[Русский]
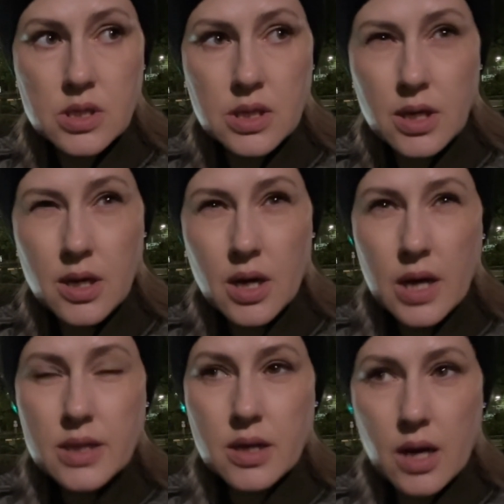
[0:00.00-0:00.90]
И
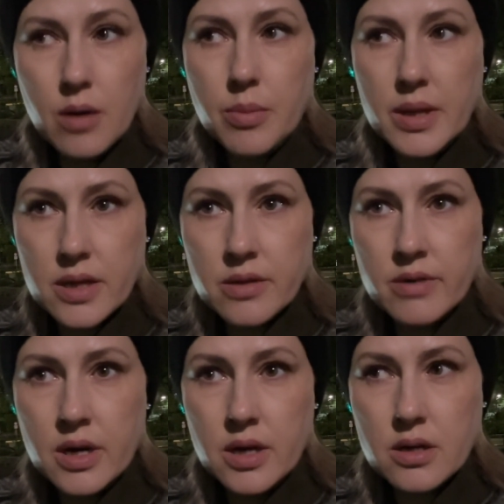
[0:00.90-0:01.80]
такая
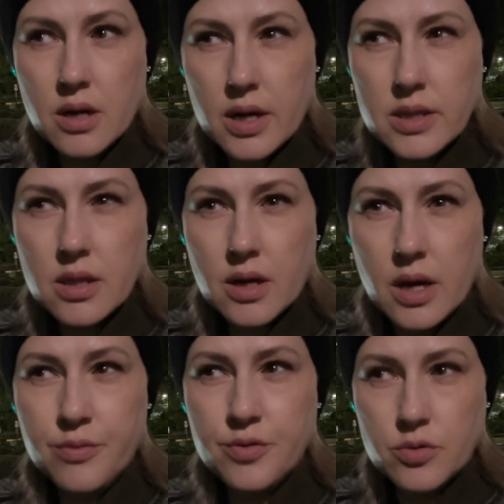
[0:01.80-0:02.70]
банановая, какая-то
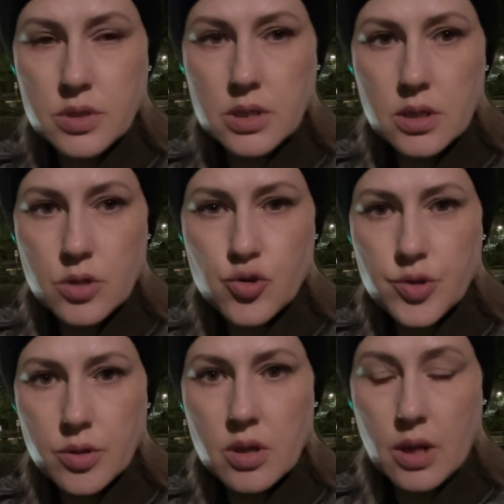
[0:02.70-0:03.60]
такая фрути,
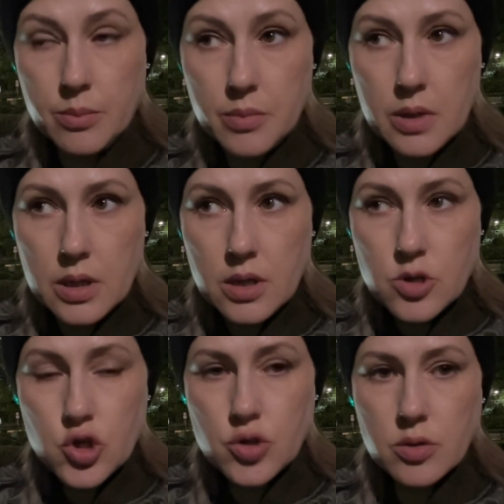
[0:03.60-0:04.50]
что-то там,
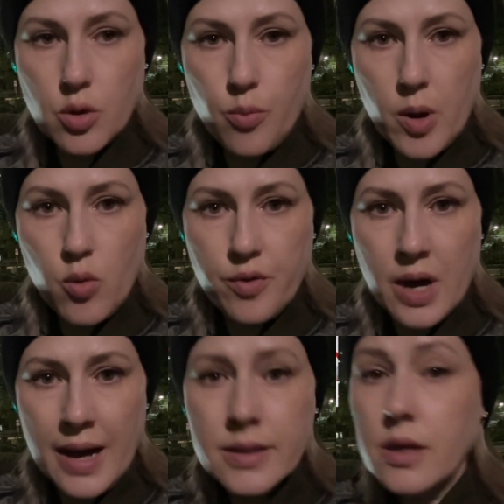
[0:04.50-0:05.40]
желтая
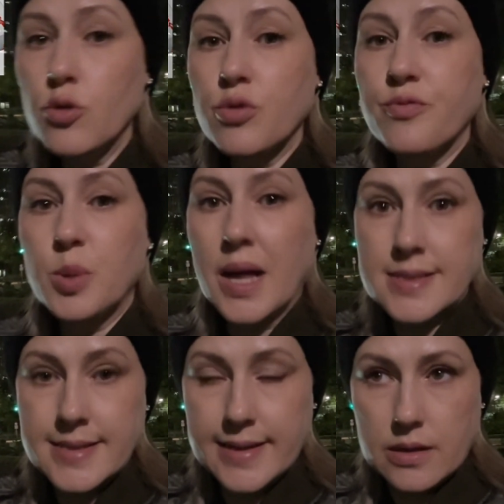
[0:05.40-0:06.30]
упаковка. Они идут в
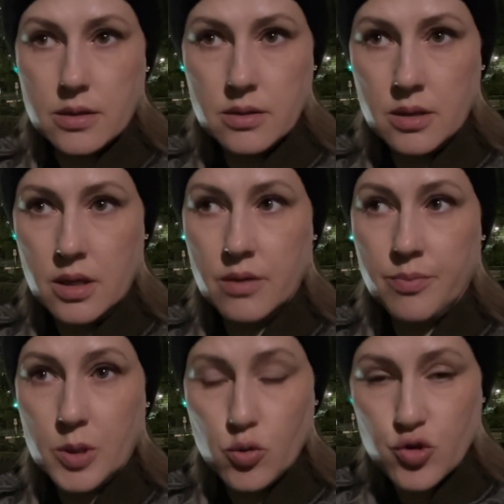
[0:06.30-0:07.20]
пластиках, не в
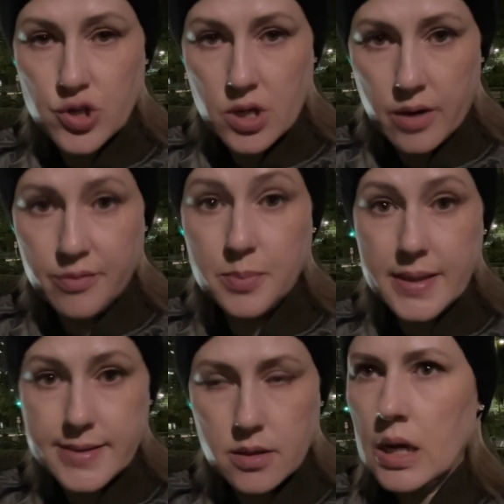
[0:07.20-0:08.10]
подушечках, а в
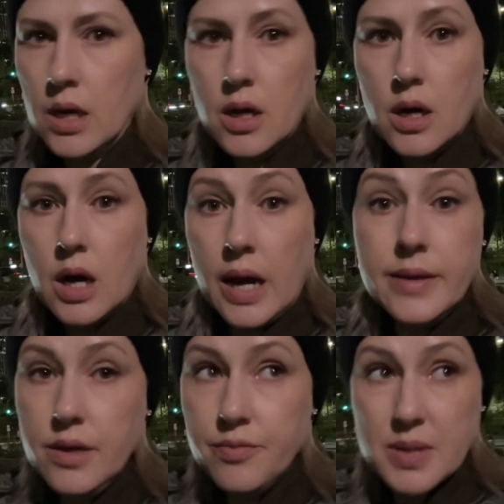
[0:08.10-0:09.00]
пластиках.
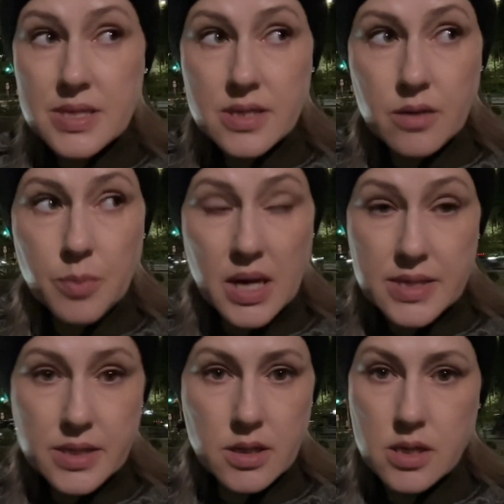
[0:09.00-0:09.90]
Они в простых
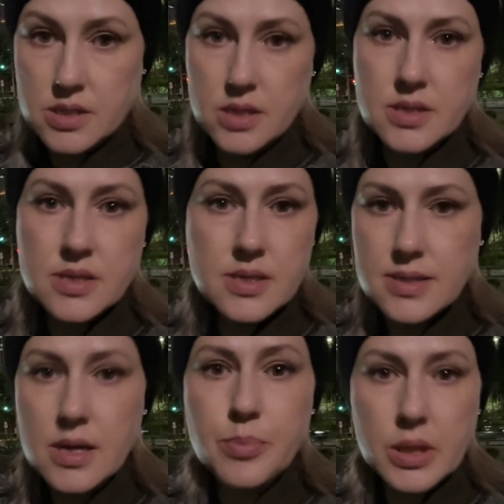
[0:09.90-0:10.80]
магазинах, естественно,
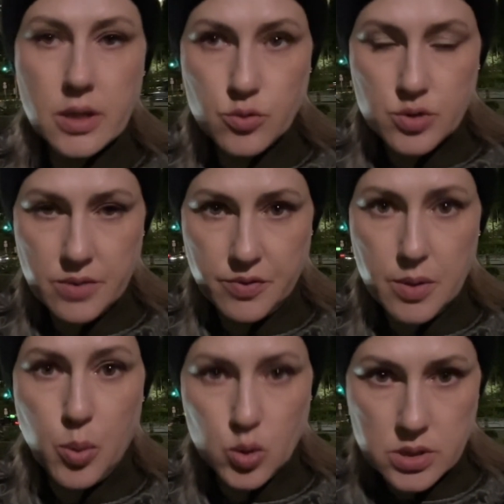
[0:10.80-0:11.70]
здесь не продаются, в
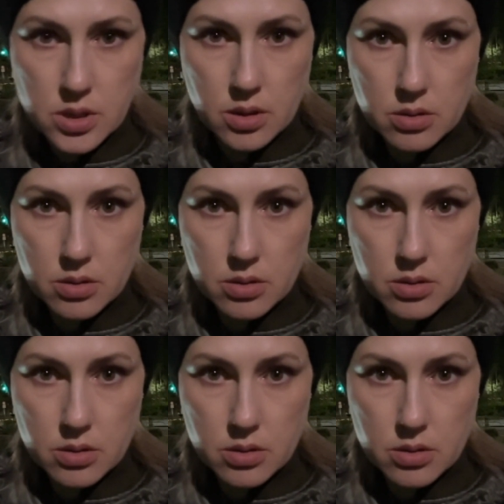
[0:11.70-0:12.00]
японских.